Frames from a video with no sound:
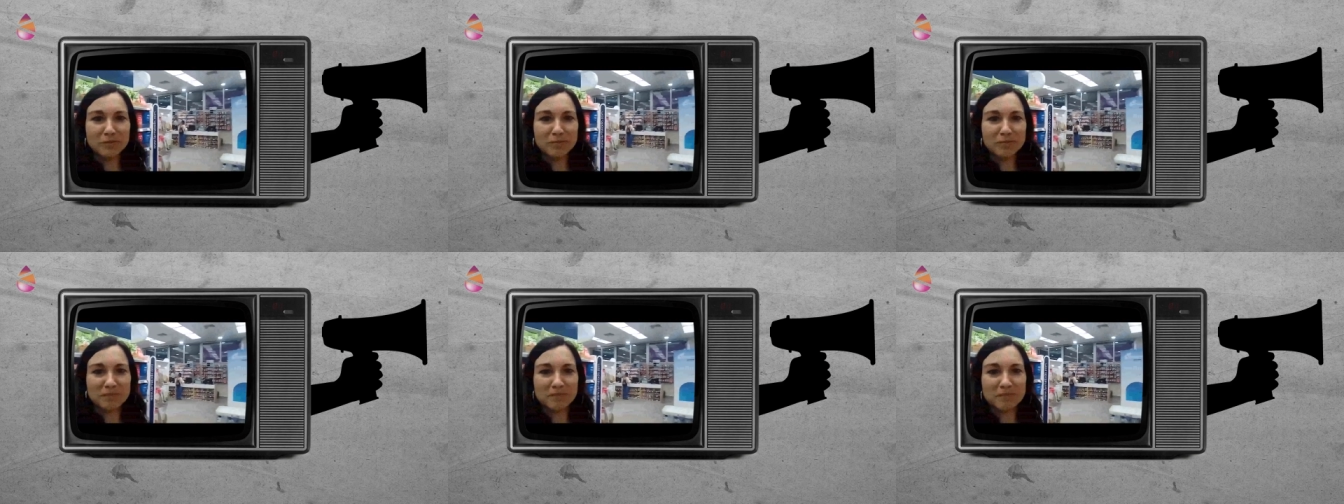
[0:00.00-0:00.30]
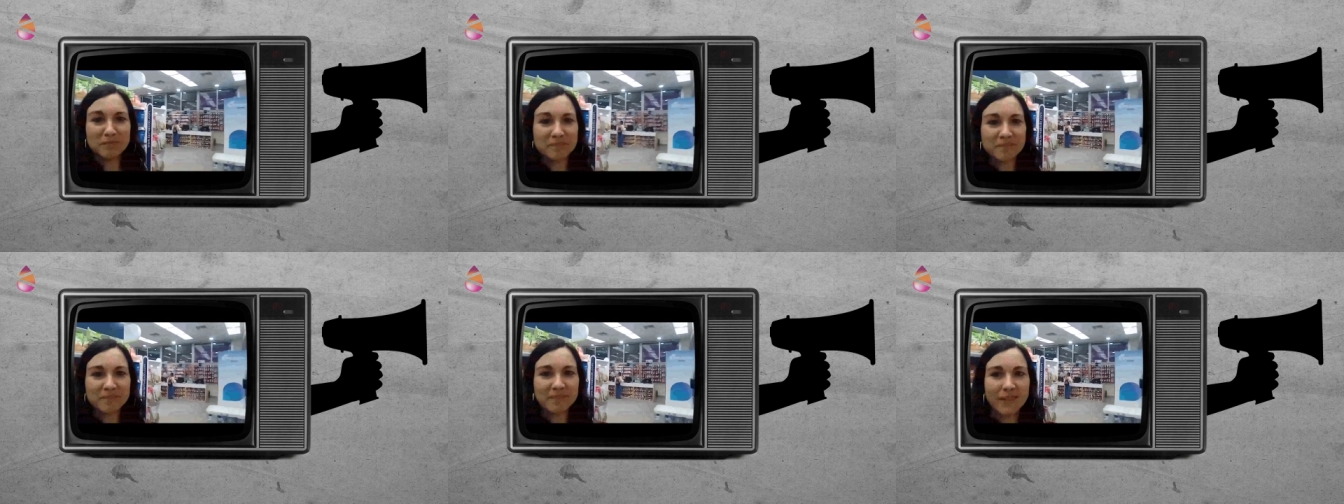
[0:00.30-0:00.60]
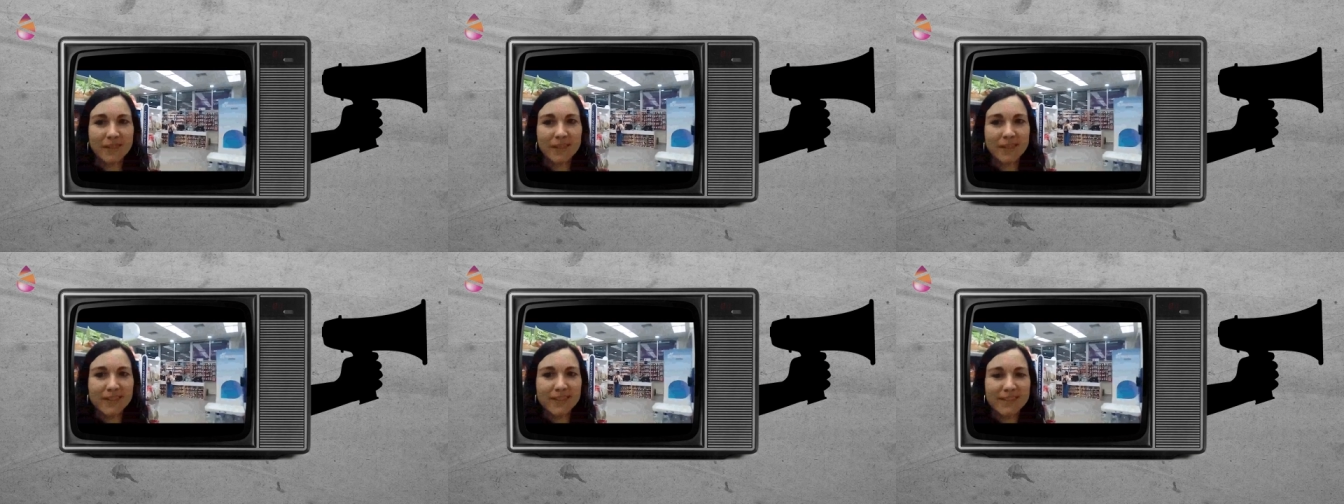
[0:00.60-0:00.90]

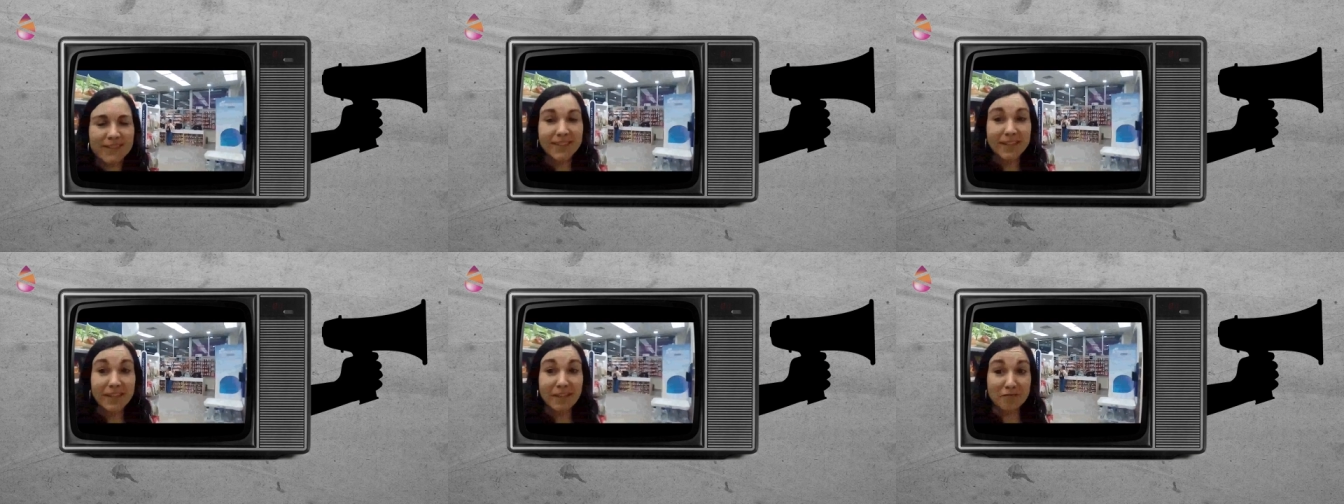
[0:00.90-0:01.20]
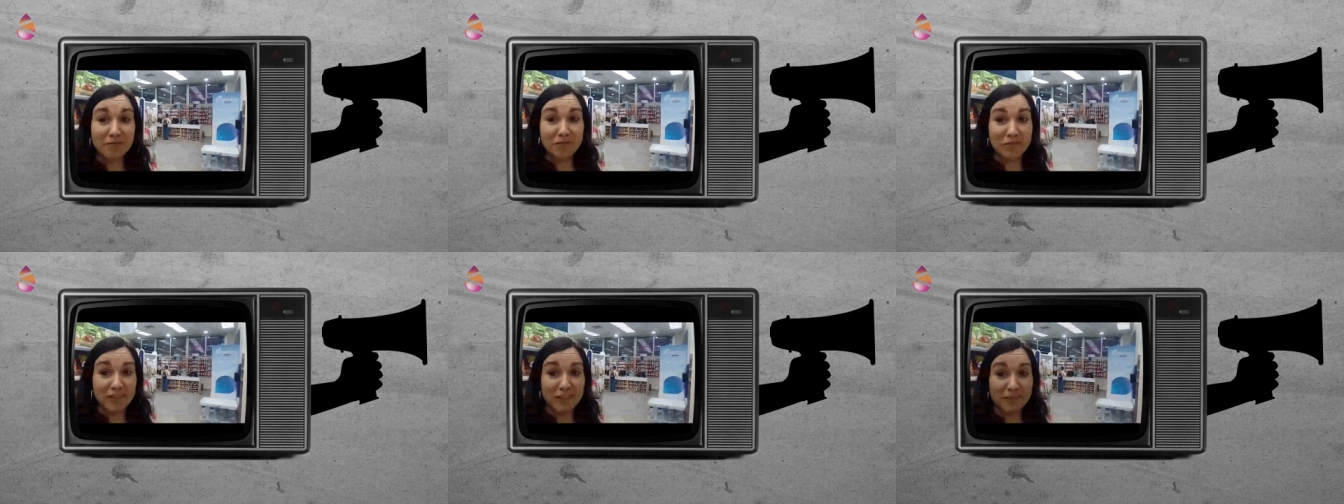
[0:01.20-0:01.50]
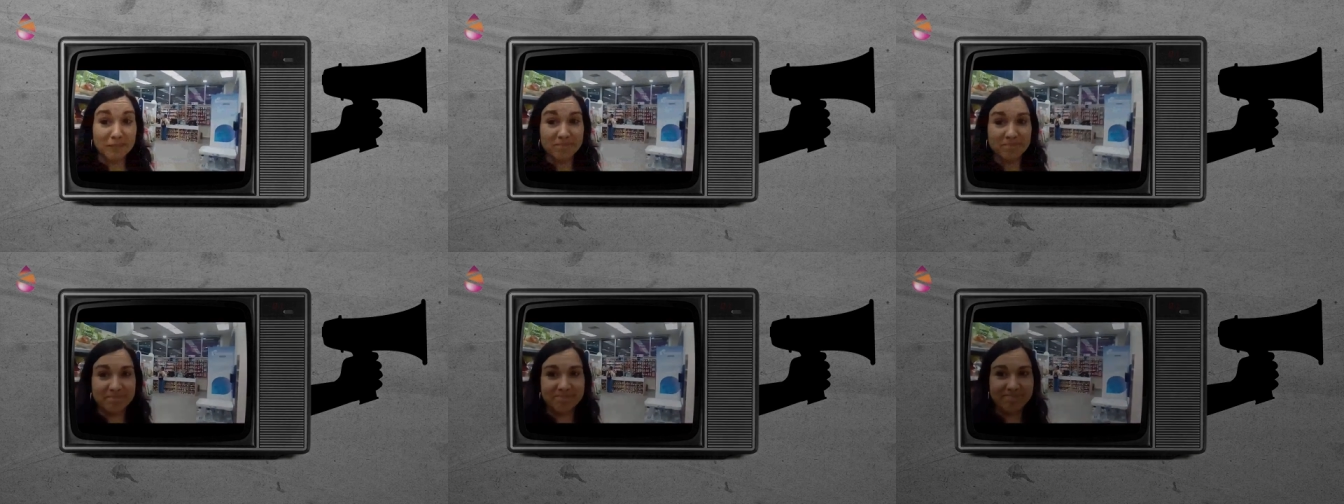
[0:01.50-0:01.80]
En
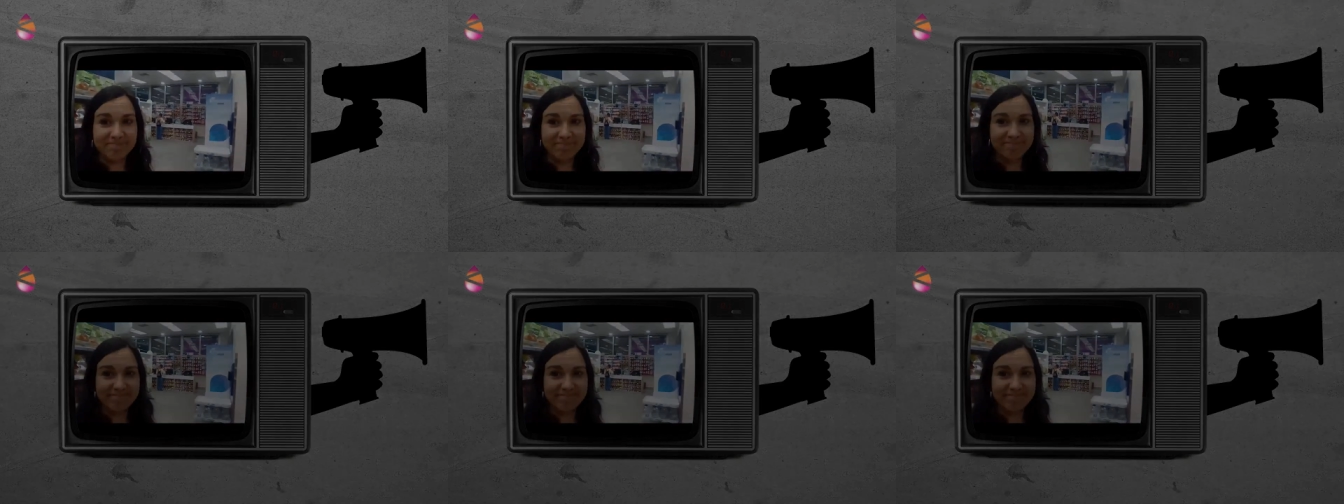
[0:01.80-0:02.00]
fin.